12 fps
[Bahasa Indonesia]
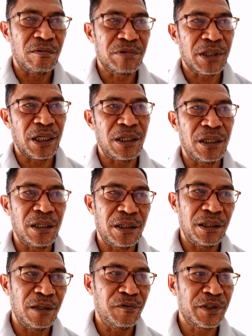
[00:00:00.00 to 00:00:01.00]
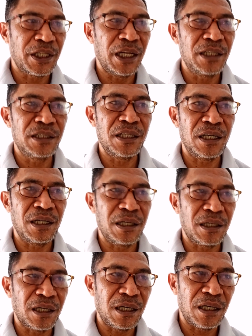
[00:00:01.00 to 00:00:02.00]
saya ada Vicência,
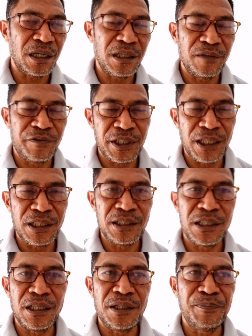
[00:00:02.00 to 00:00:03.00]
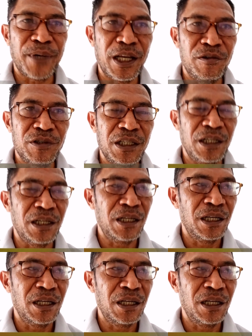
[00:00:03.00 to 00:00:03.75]
para de Vicência, para esse